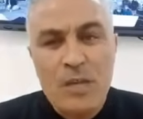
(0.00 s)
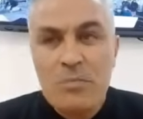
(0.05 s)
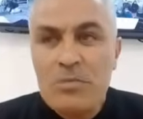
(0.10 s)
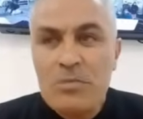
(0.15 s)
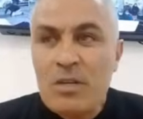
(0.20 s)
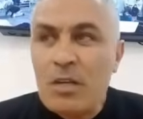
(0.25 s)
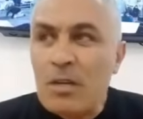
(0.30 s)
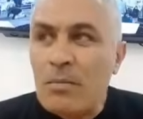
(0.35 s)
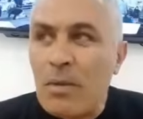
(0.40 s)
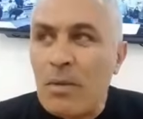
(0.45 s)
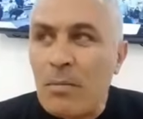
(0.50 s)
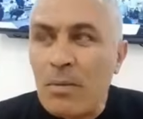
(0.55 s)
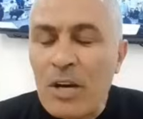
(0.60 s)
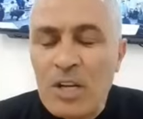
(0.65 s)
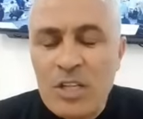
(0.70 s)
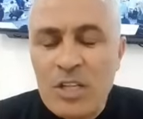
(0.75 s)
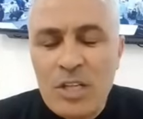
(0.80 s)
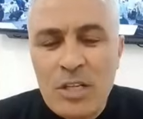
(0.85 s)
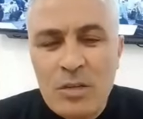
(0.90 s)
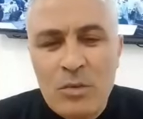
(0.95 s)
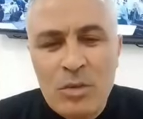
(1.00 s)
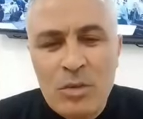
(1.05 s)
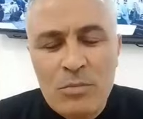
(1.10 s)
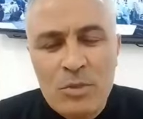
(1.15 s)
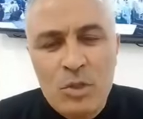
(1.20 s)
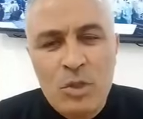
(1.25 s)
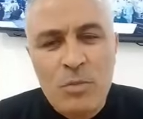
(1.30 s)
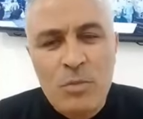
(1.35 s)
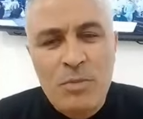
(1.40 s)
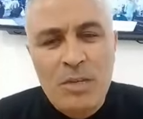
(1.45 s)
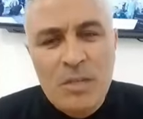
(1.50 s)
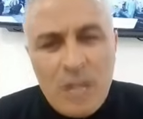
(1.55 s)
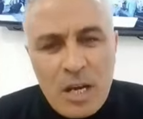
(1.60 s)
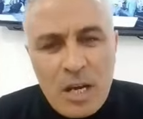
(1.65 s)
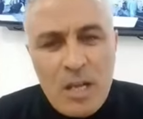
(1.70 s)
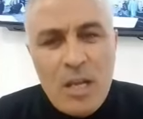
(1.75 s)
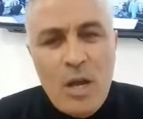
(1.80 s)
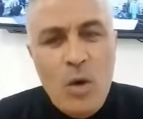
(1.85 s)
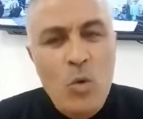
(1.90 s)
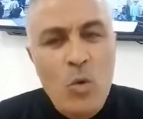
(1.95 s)
بصح انا ما بقاش انا نقول مشطوبين
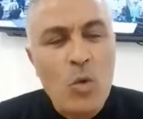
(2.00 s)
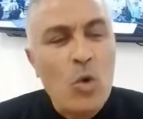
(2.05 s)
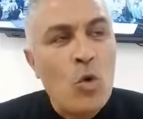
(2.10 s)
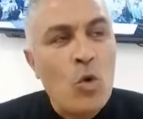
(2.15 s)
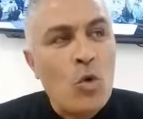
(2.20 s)
ريحوا